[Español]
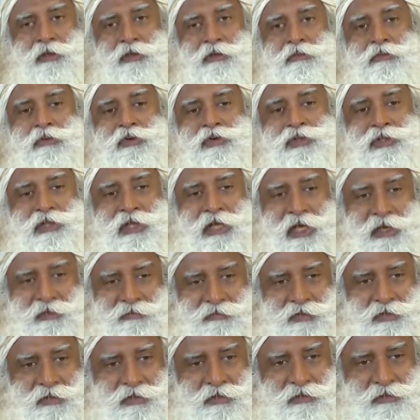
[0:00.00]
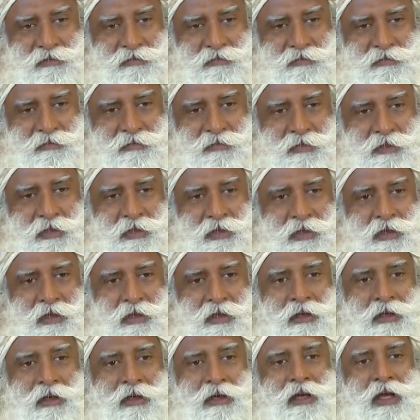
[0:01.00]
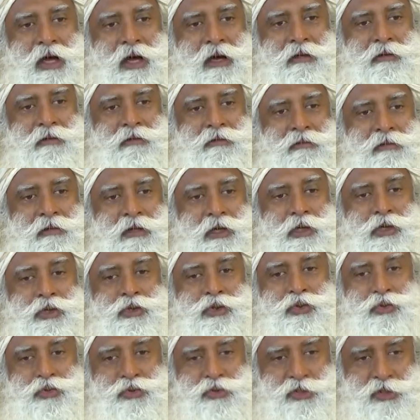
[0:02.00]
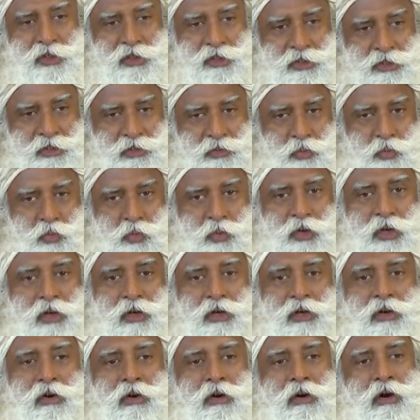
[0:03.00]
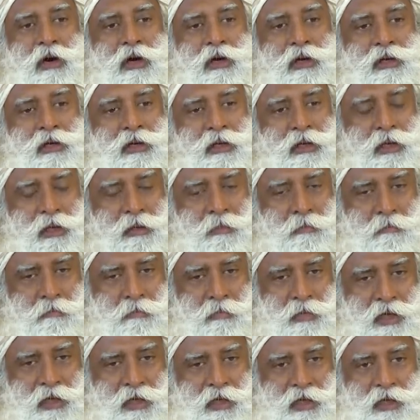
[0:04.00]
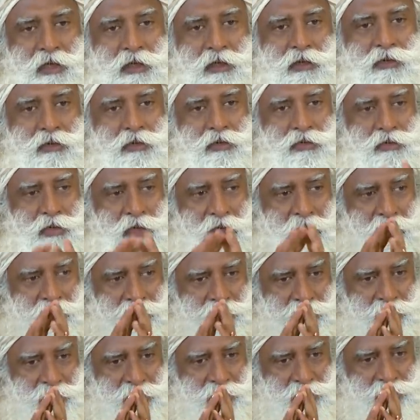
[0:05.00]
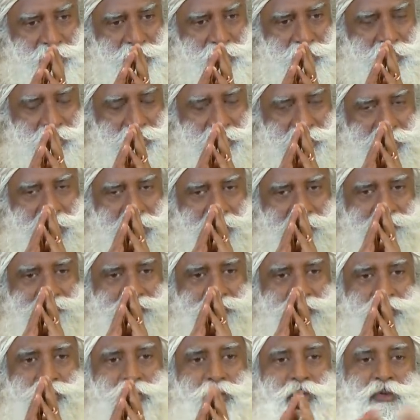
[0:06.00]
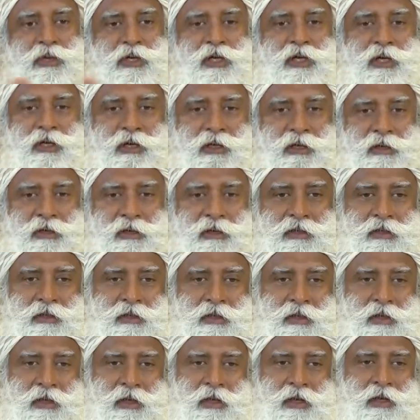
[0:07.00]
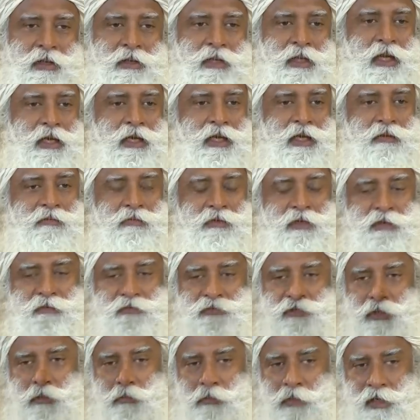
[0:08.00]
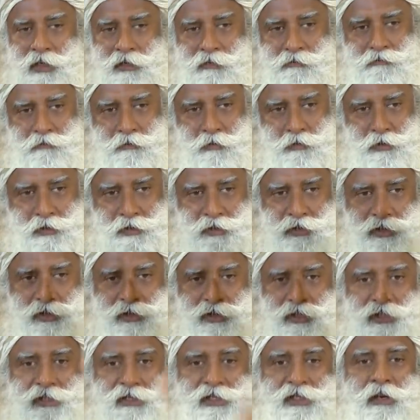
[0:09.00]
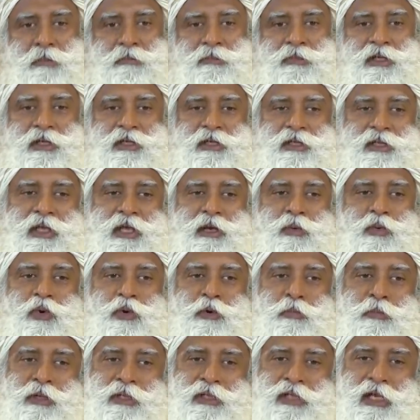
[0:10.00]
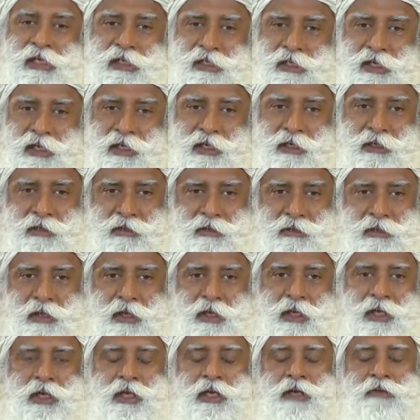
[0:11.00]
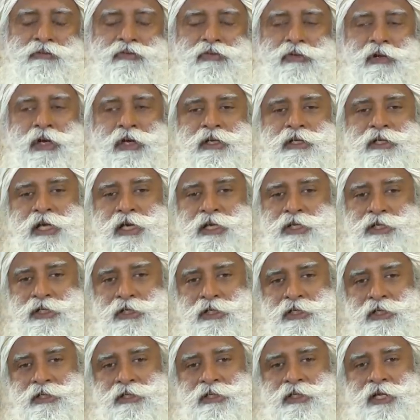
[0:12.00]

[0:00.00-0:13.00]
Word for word: a la mayoría de las vidas. Ahora solo trabajas en hacer que tu atención en sí misma sea tan aguda que incluso si alguien se enfoca en algo, no será tan agudo. Si tu atención es tan aguda,